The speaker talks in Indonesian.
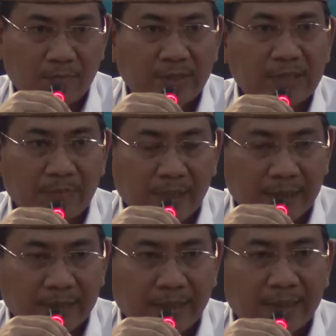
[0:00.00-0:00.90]

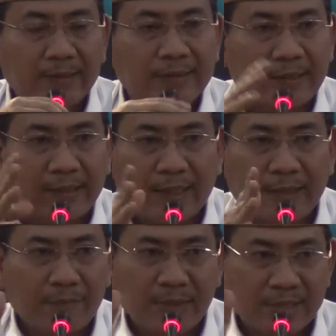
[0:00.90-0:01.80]
maksimal dan
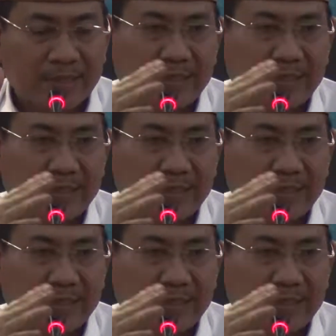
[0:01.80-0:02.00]
tidak miss.